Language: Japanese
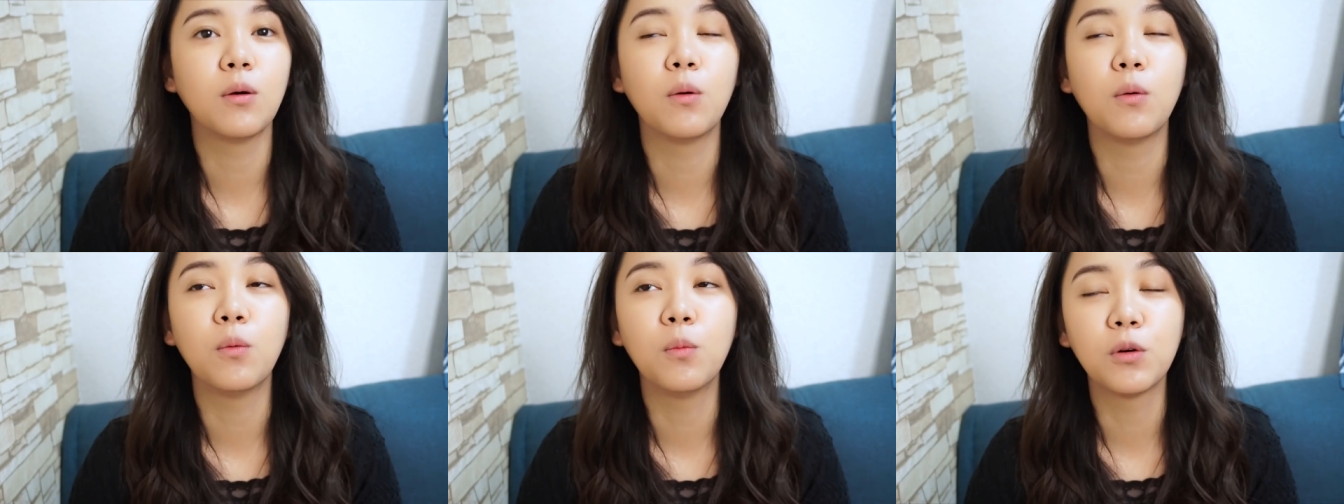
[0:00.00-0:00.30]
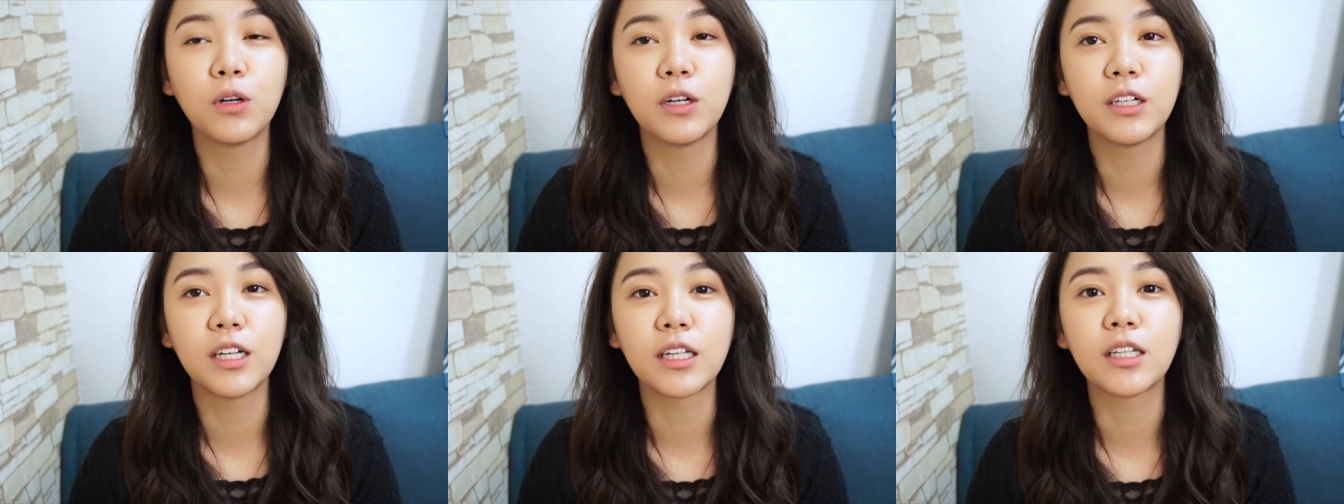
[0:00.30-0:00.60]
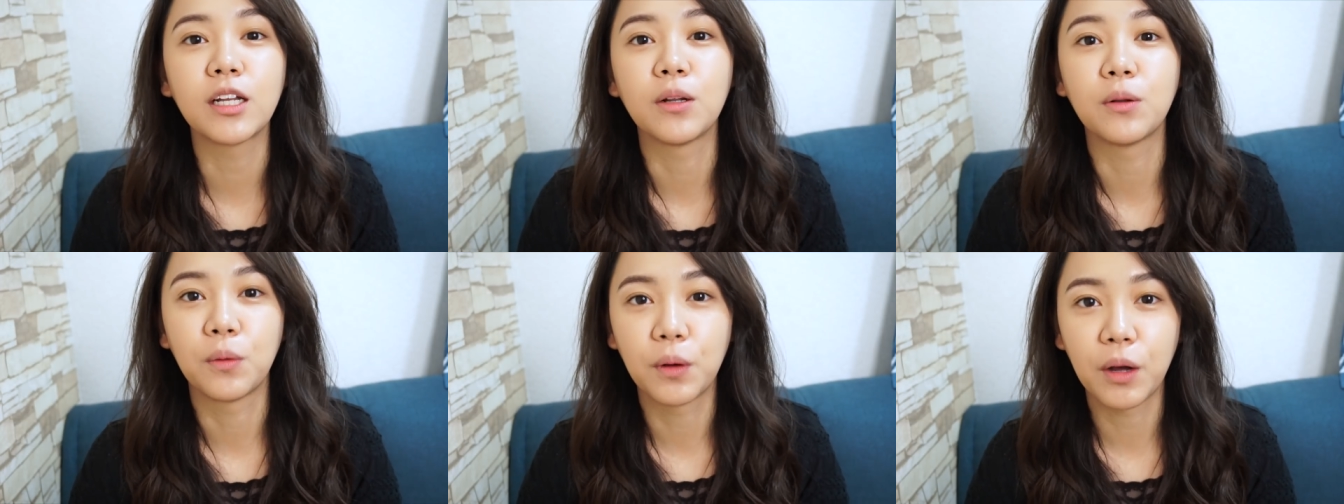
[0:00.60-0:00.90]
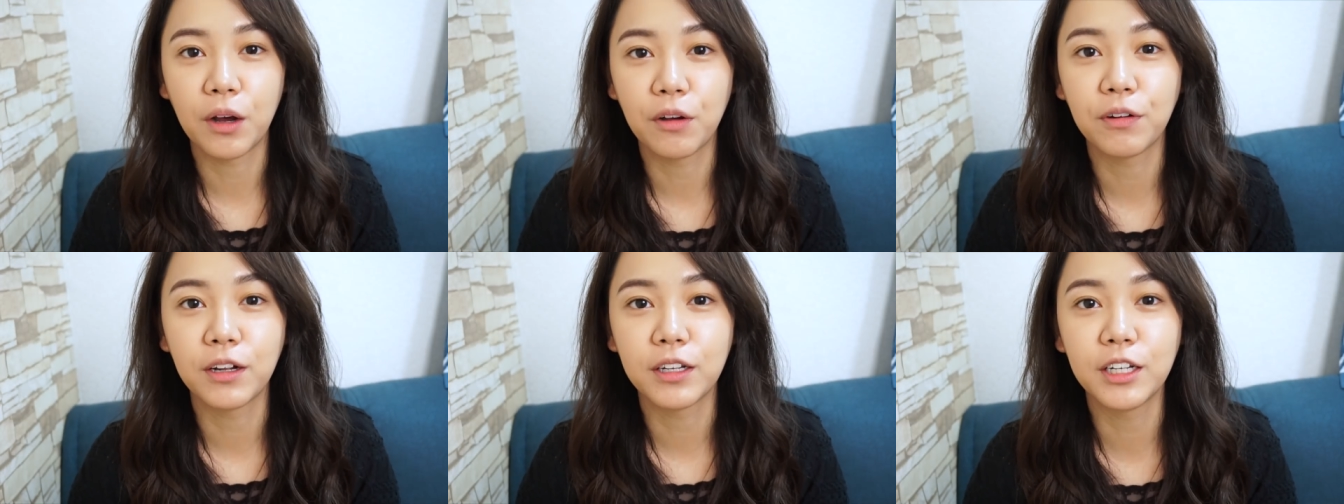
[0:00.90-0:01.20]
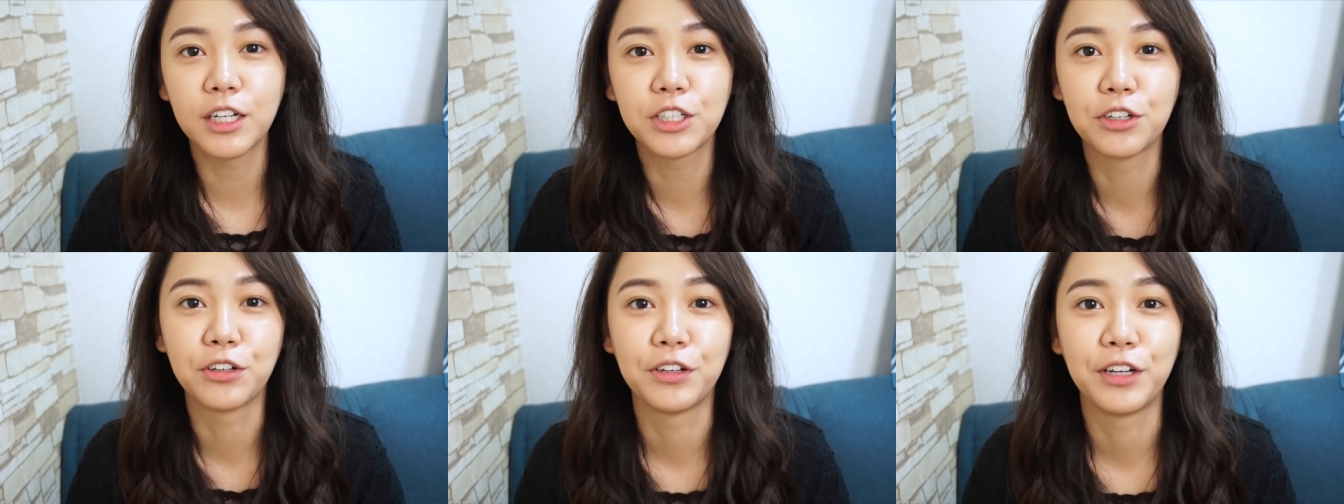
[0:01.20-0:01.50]
思い立ったのが
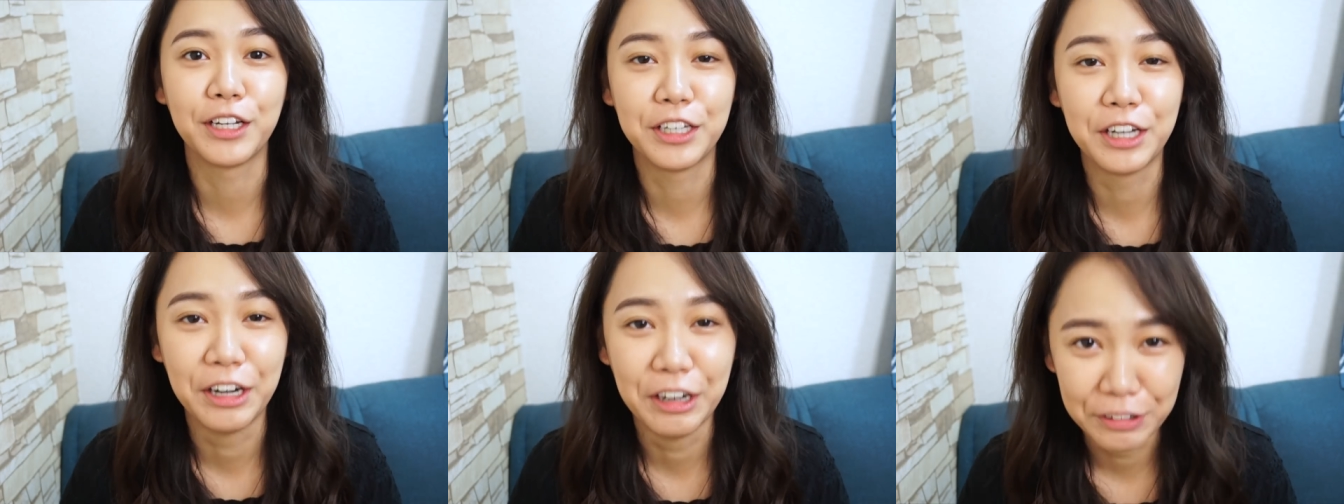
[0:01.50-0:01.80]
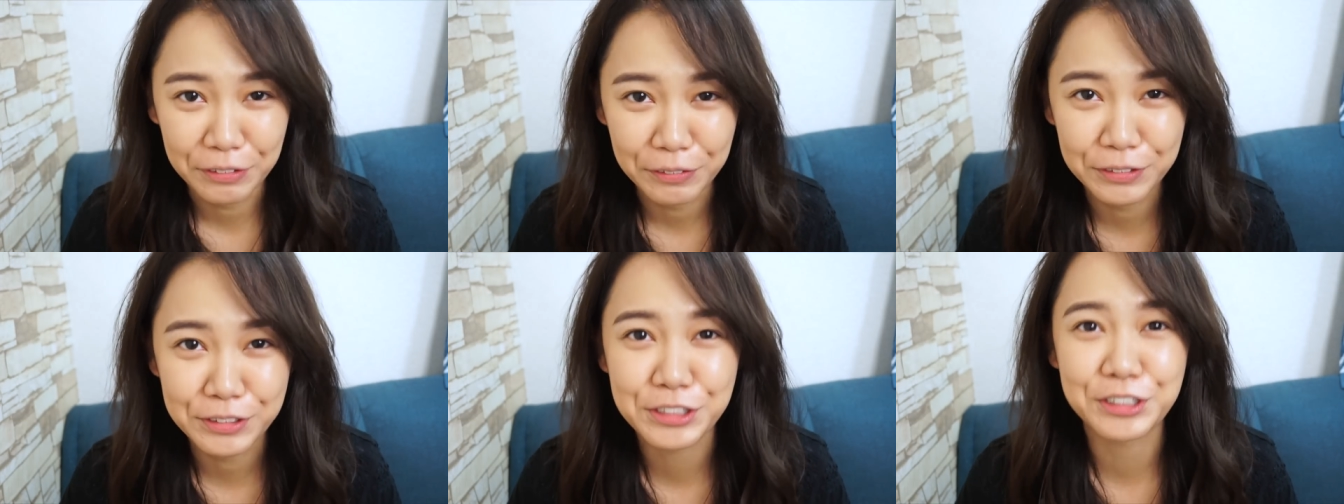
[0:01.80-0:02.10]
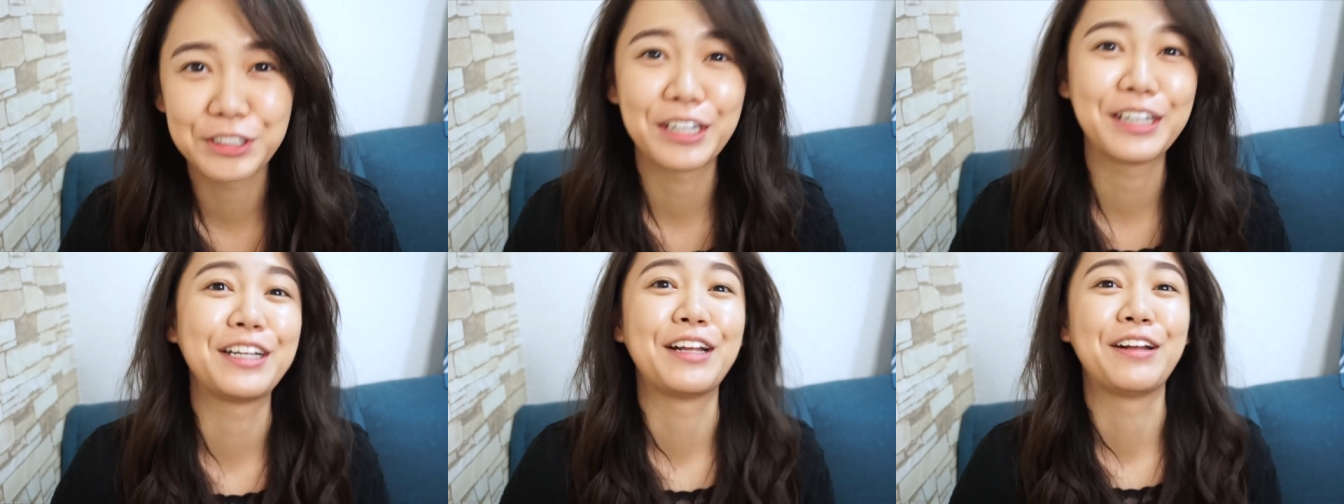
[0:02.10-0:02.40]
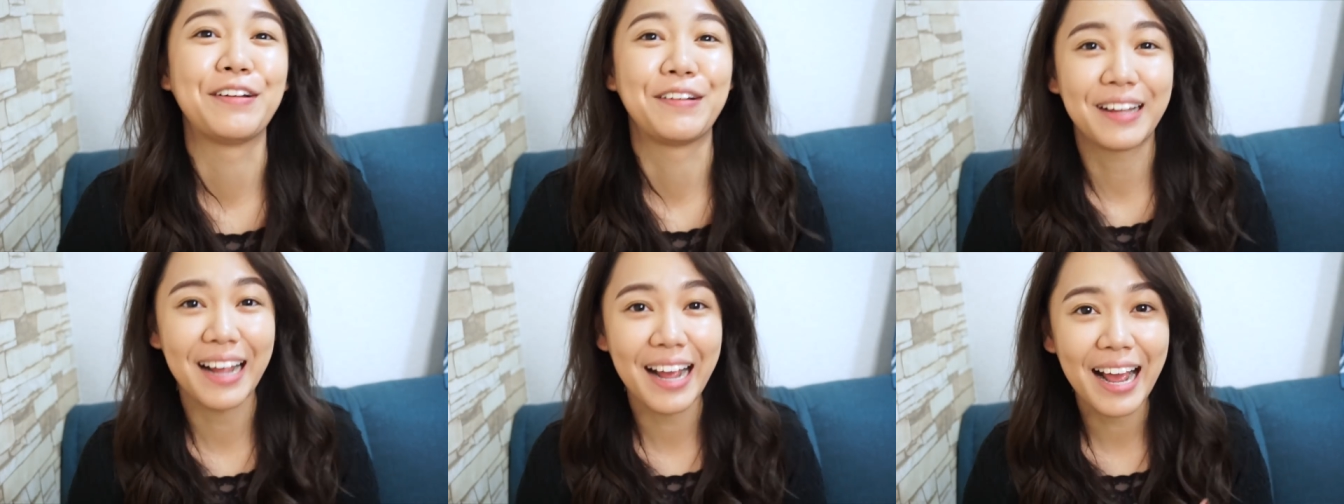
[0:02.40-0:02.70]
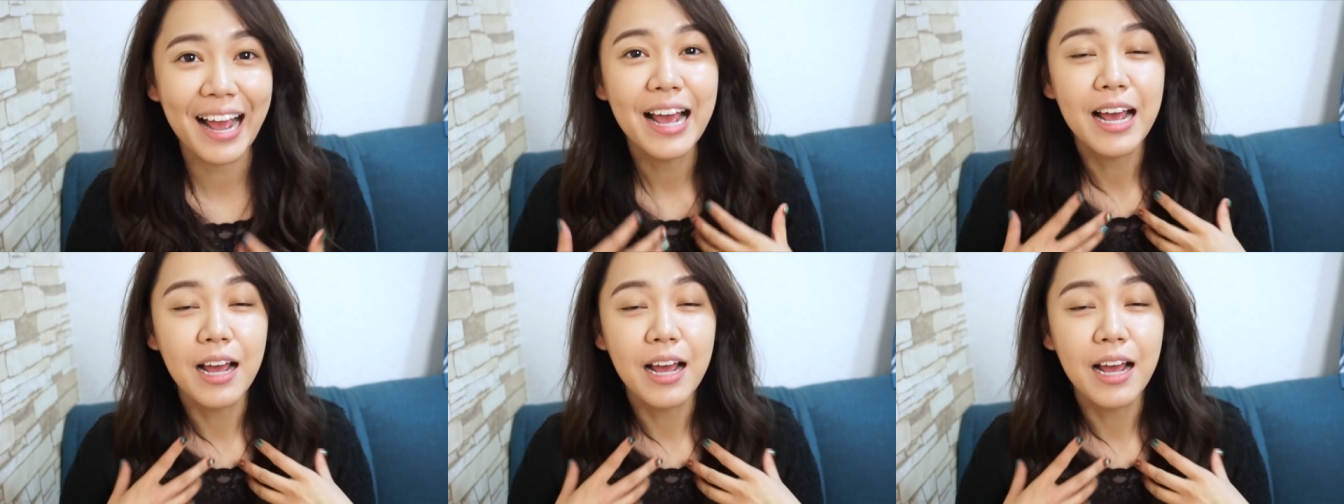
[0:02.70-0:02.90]
ファンデーションやってる途中だったので、